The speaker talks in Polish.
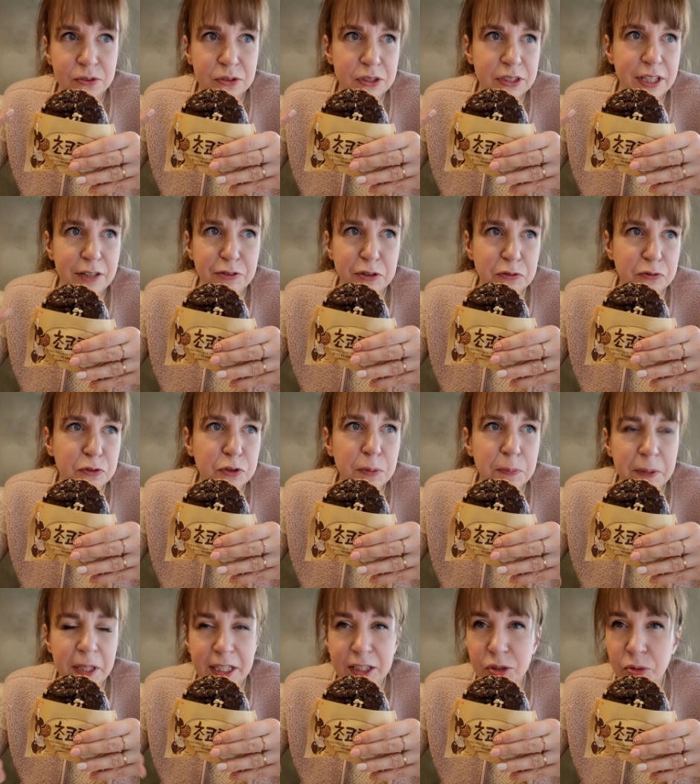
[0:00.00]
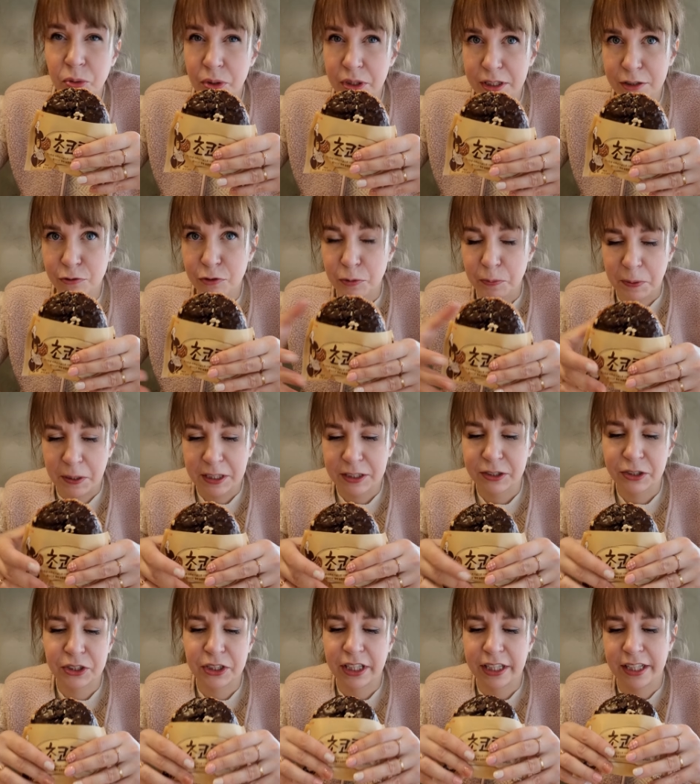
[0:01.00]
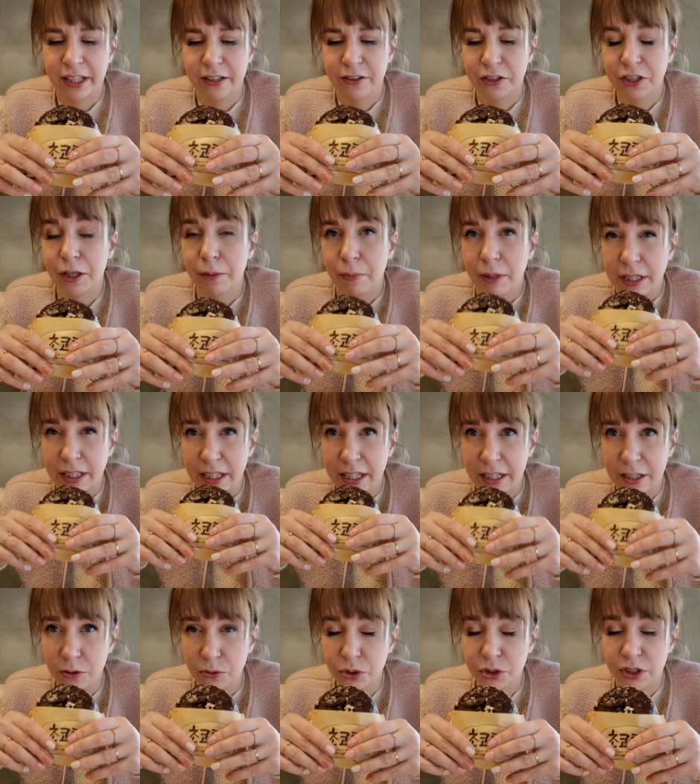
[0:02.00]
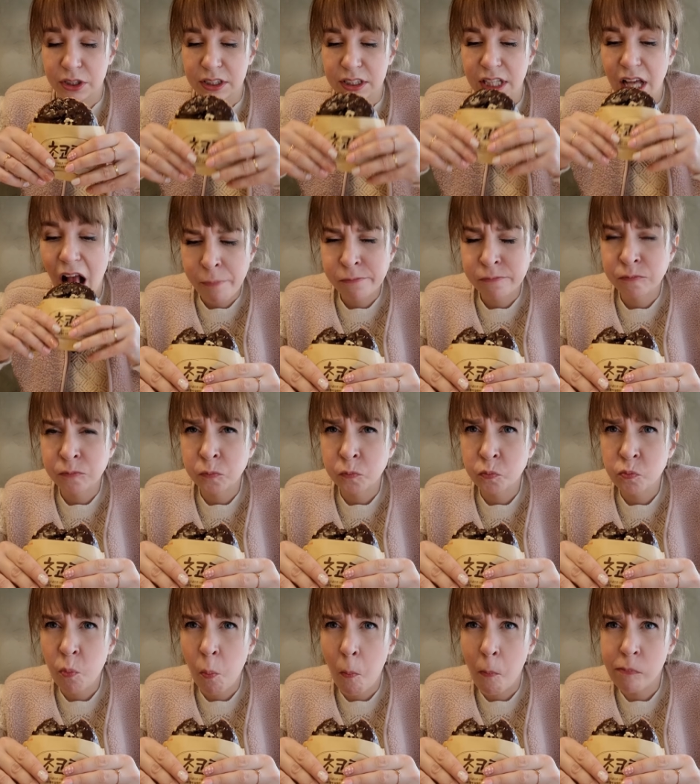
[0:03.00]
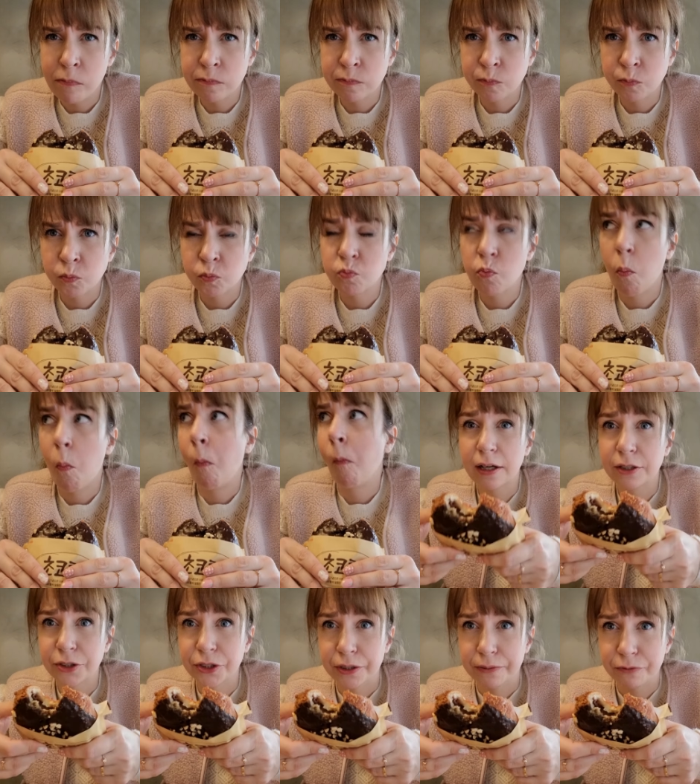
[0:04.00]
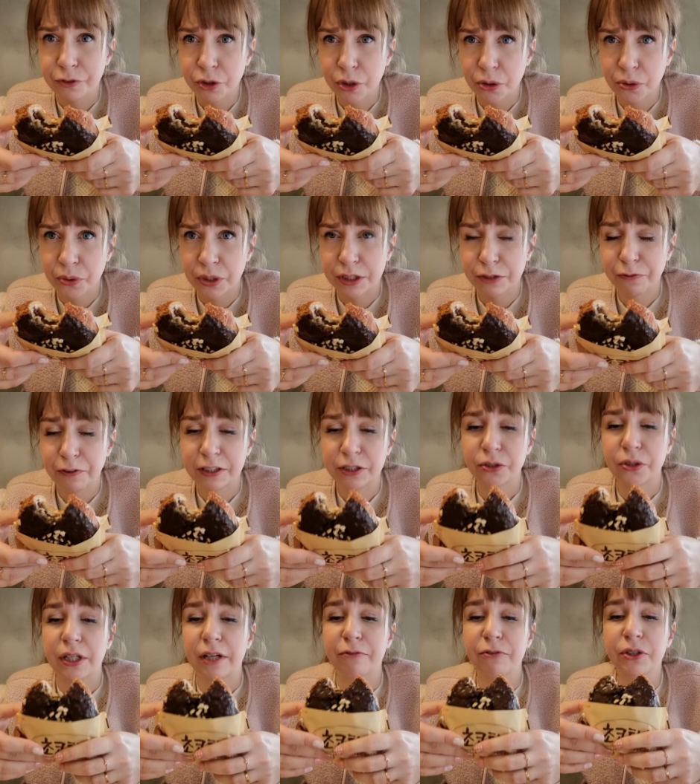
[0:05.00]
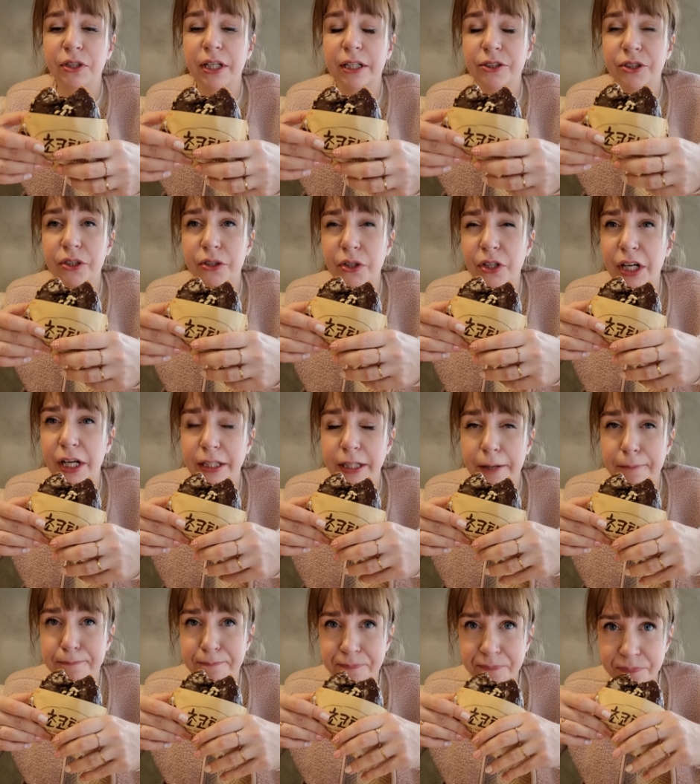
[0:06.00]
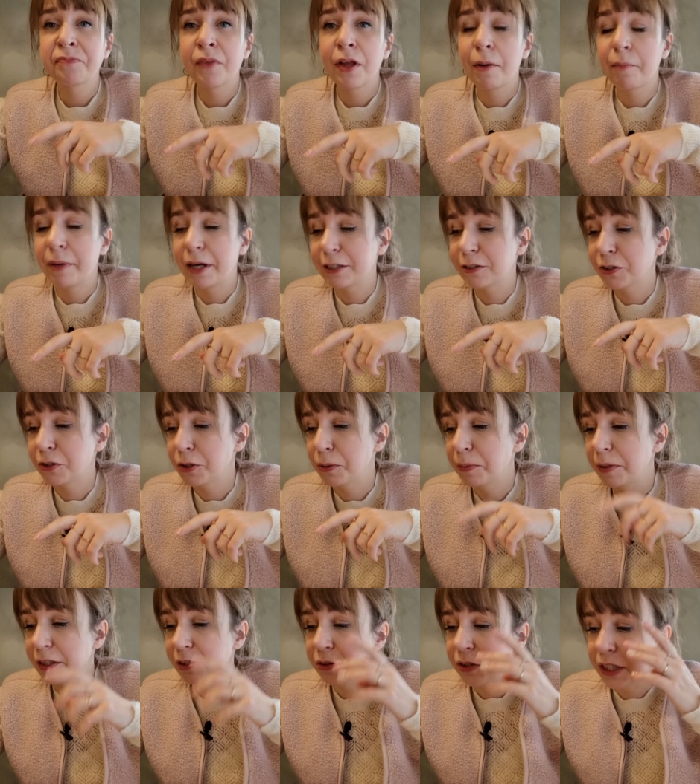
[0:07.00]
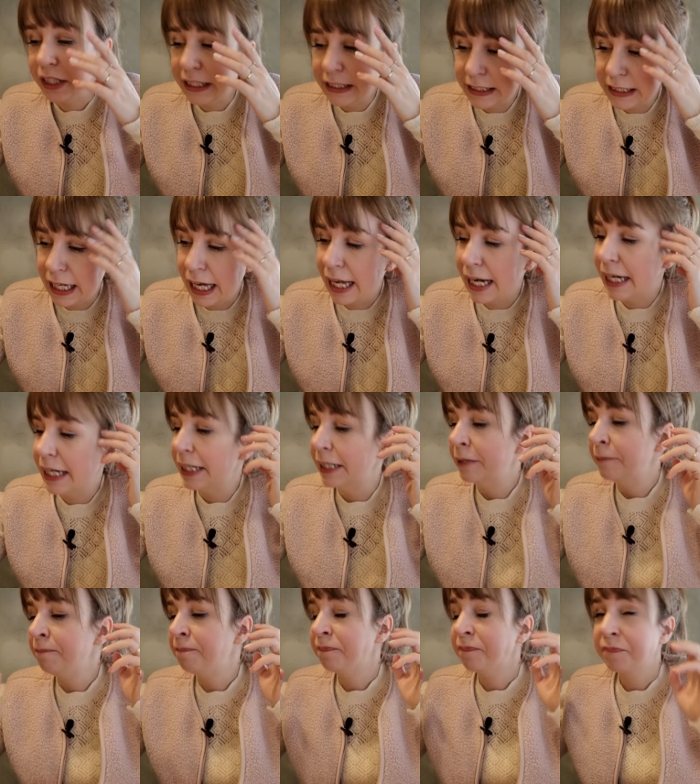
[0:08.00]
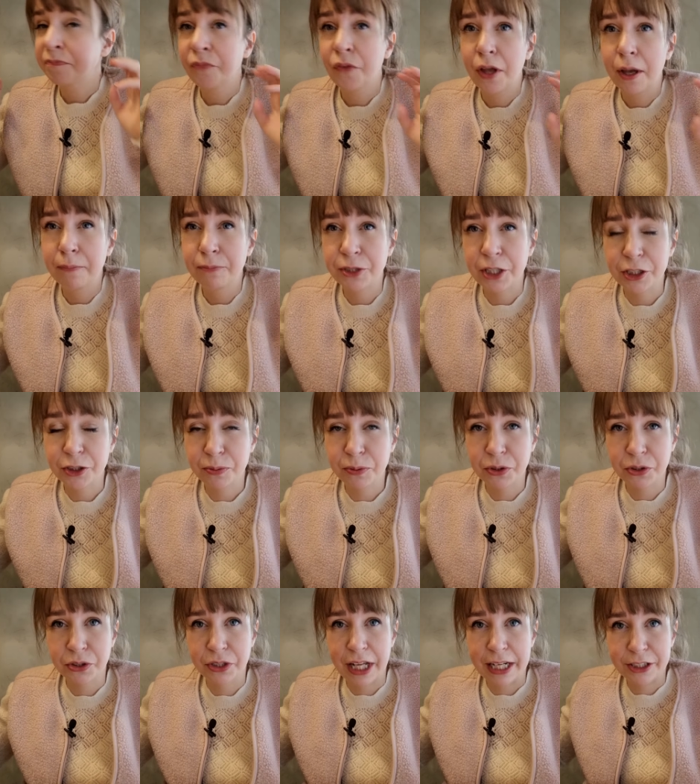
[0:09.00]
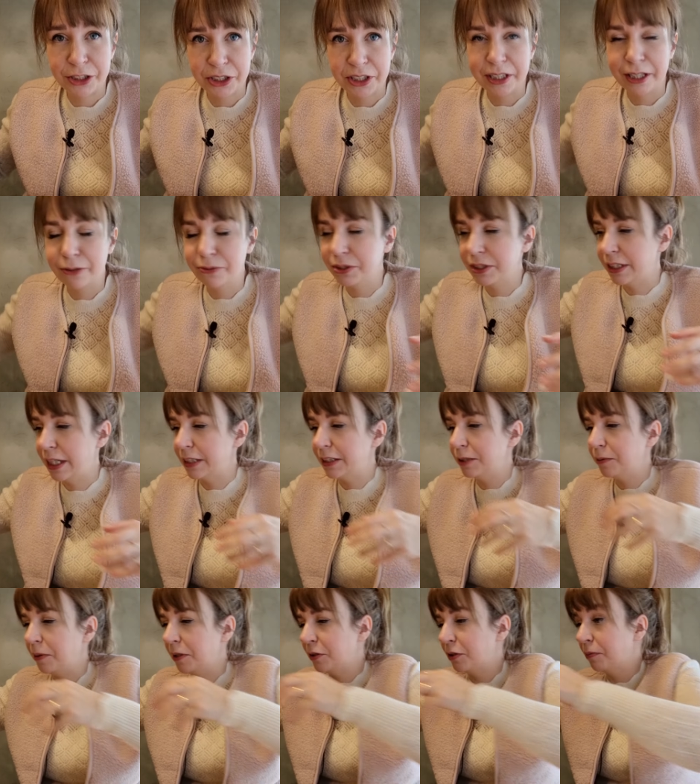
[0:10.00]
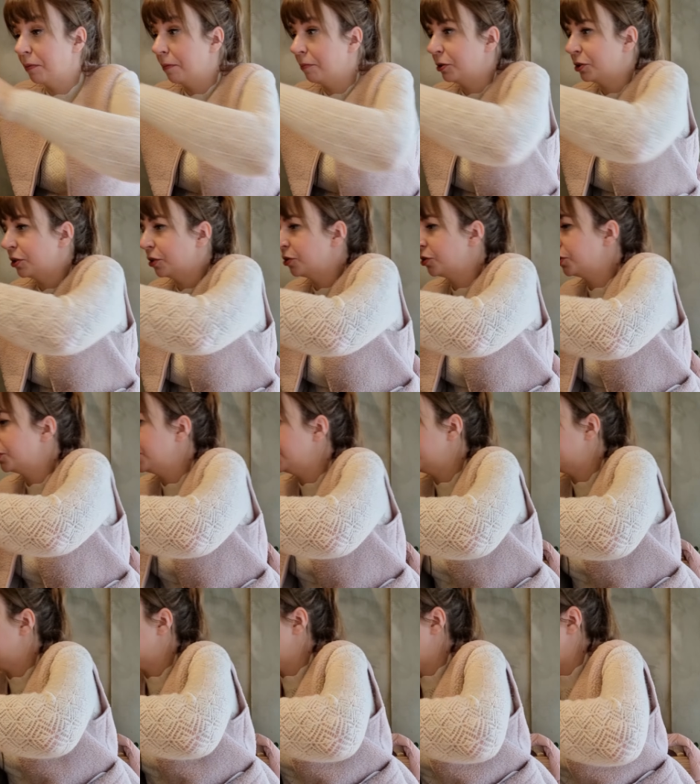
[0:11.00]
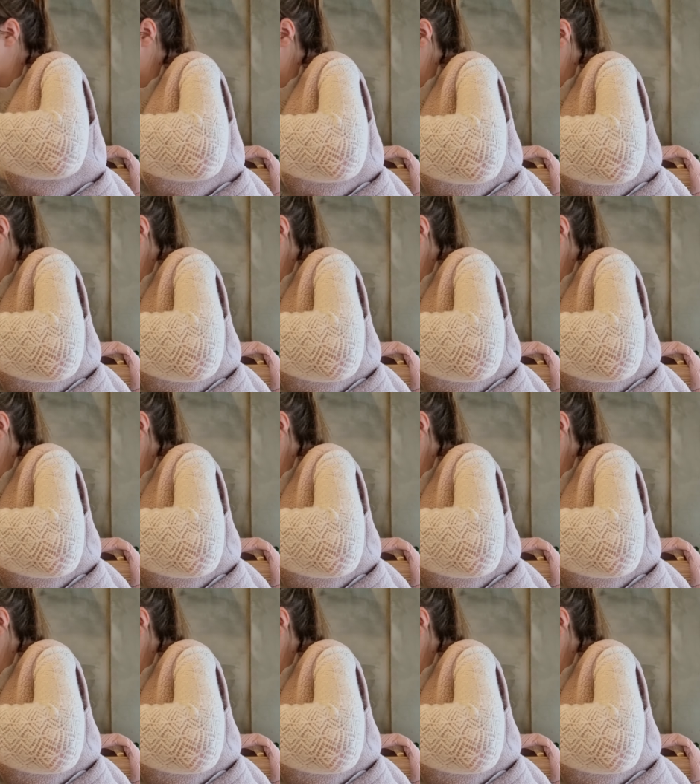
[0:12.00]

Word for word: nie wiem, wypiek, słodki wypiek, coś takiego. Nie ma takiej różnicy. No właśnie, w środku jest fasola, wygląda jak czekolada. Bardzo dobre to jest, ale przejdźmy do dalszej degustacji, bo ja tu mam jeszcze trzy inne rzeczy.